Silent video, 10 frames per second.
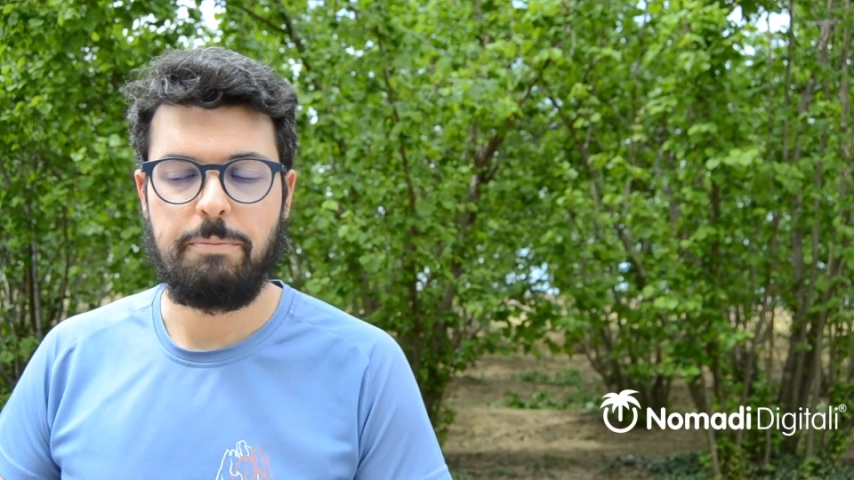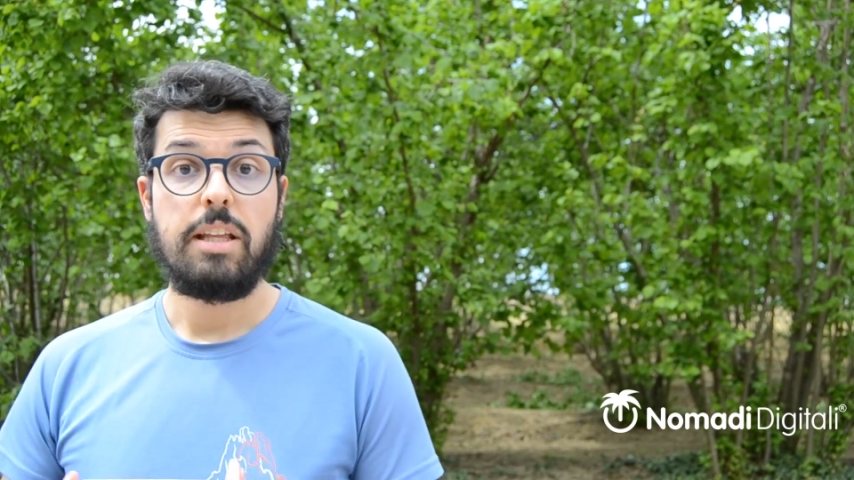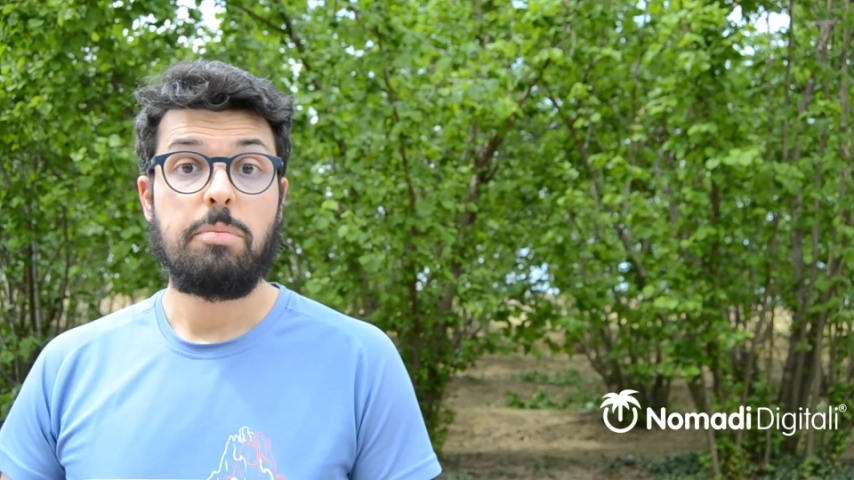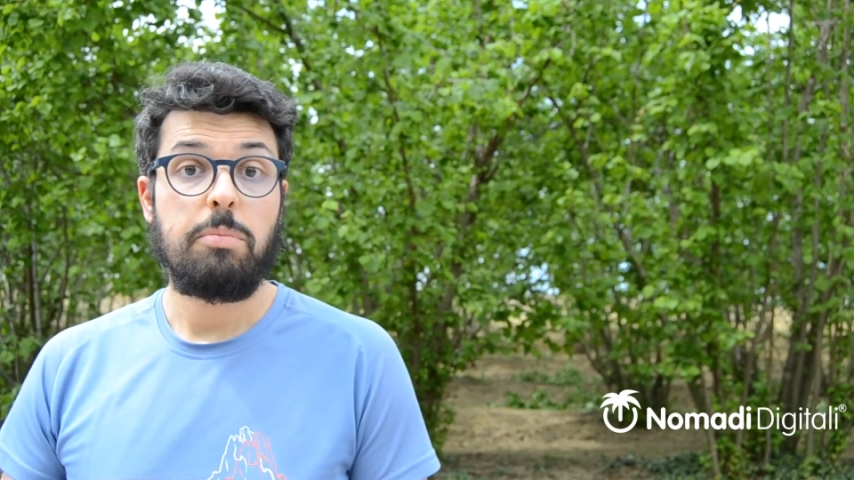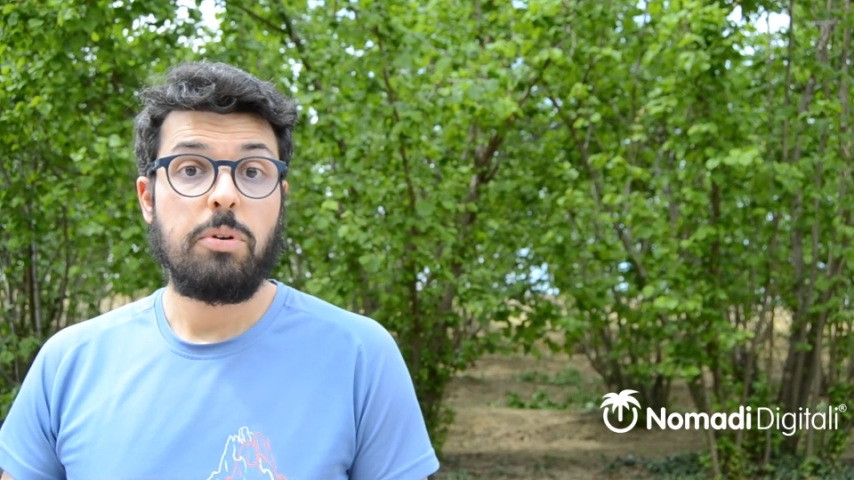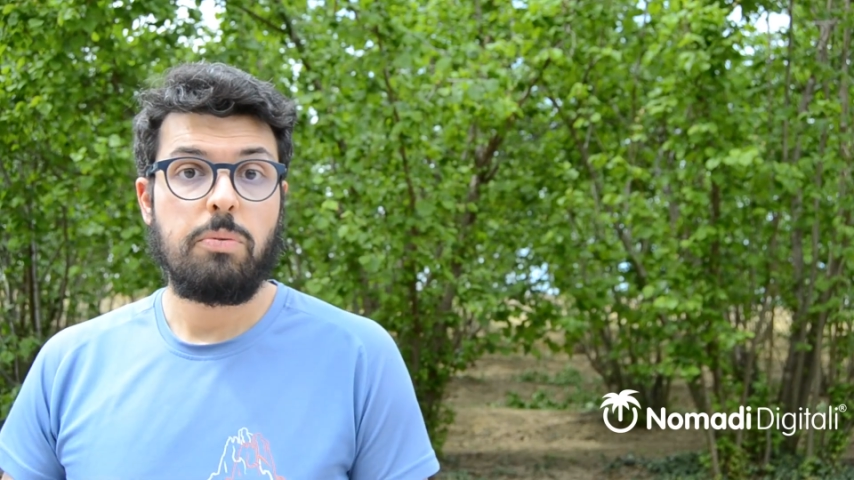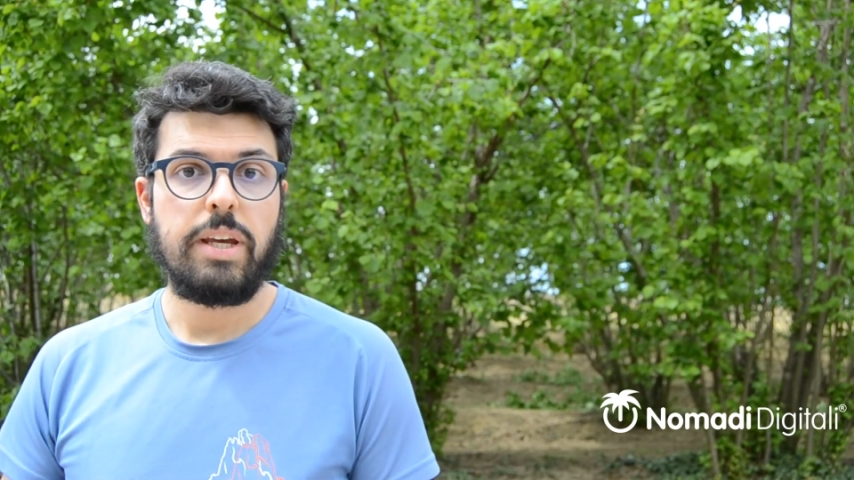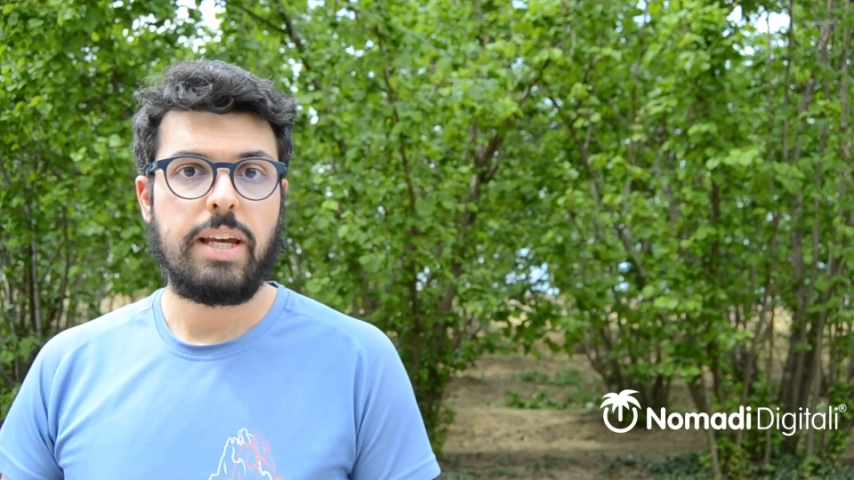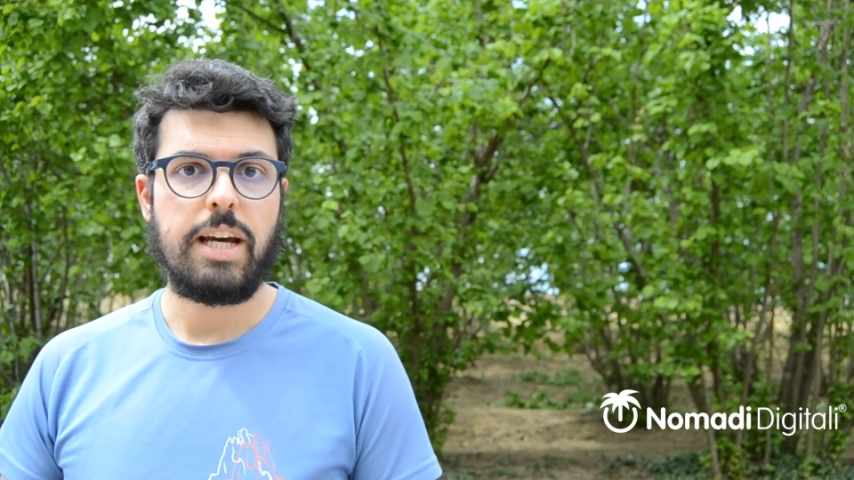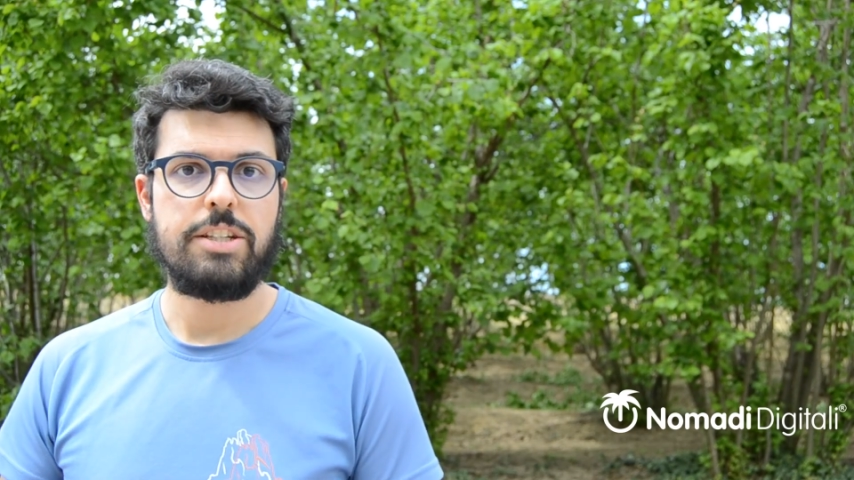Ed è proprio qui
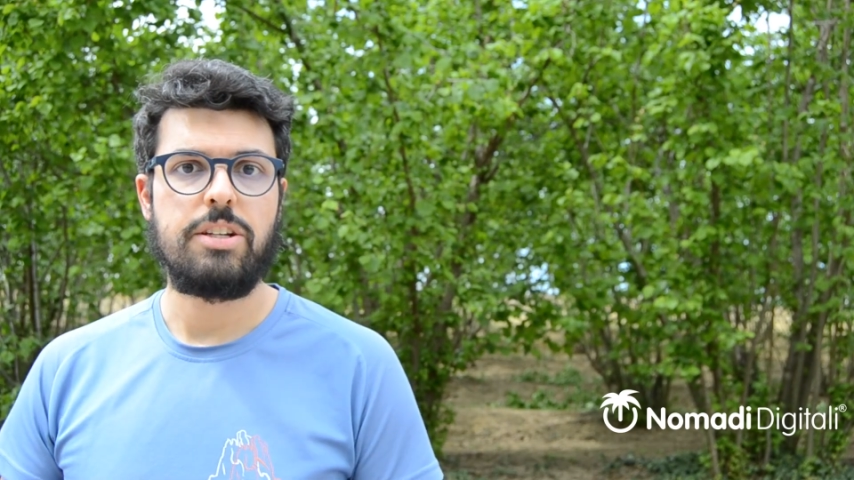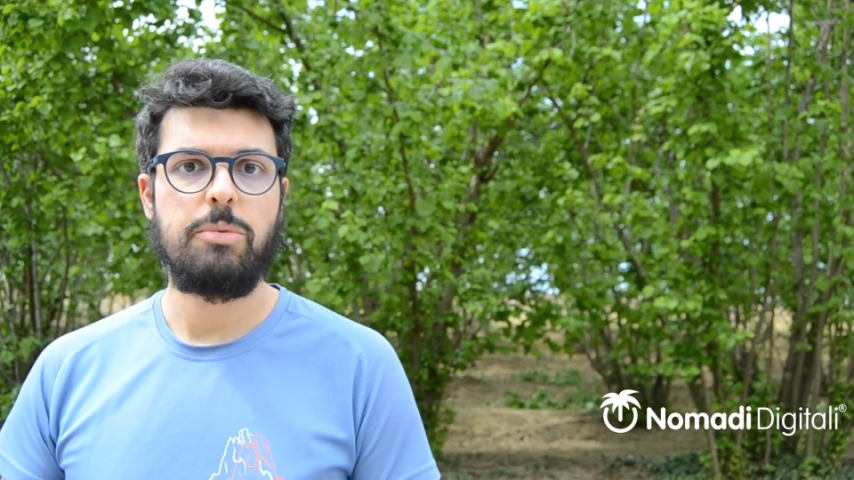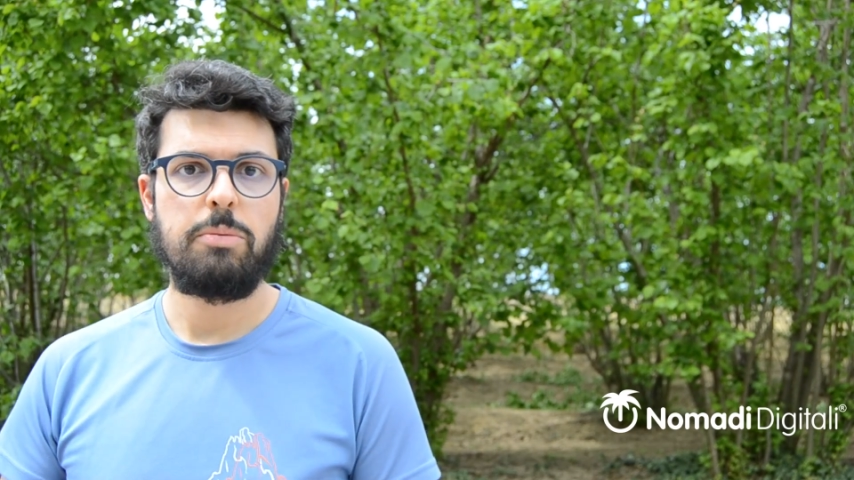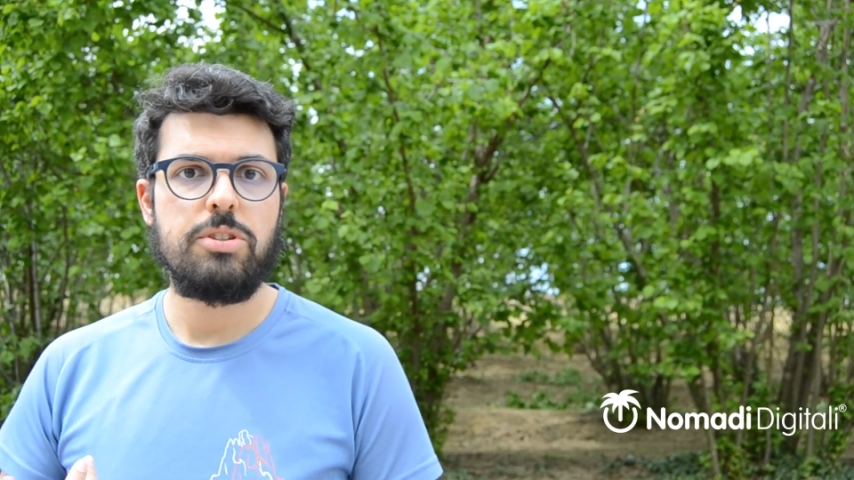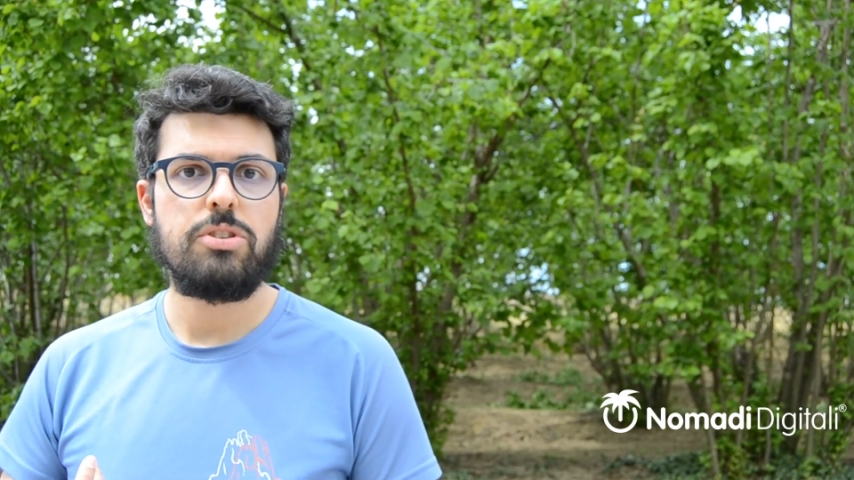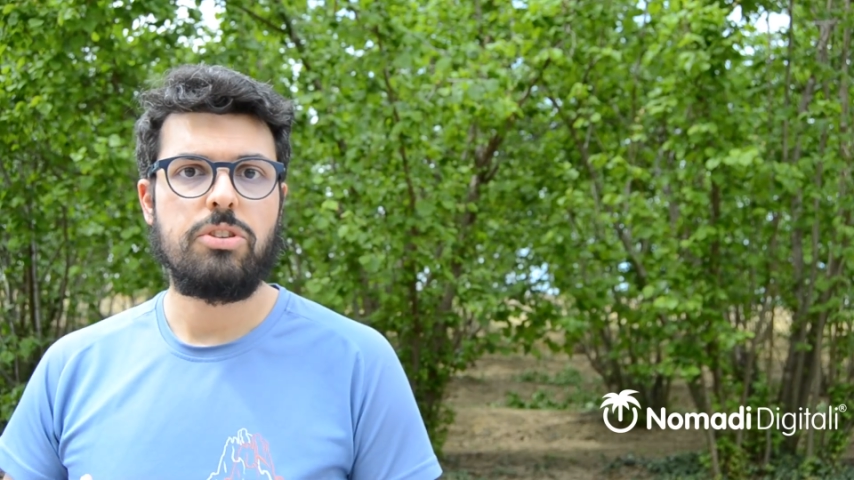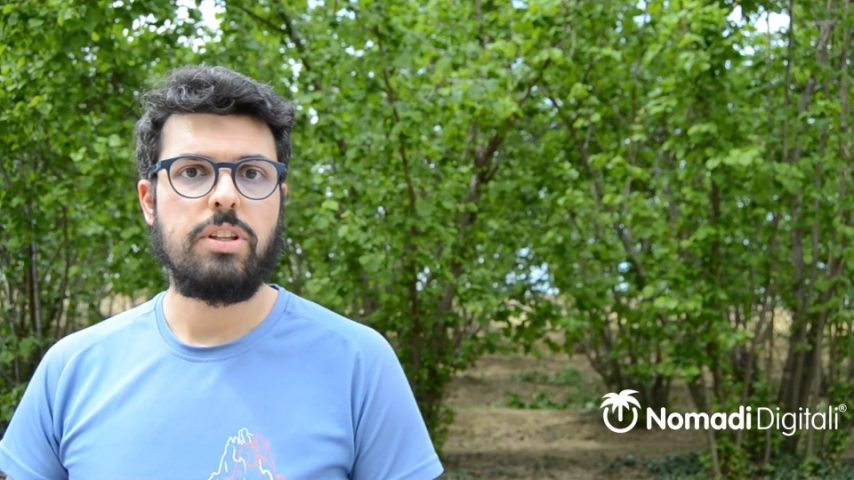che nasce il mio bisogno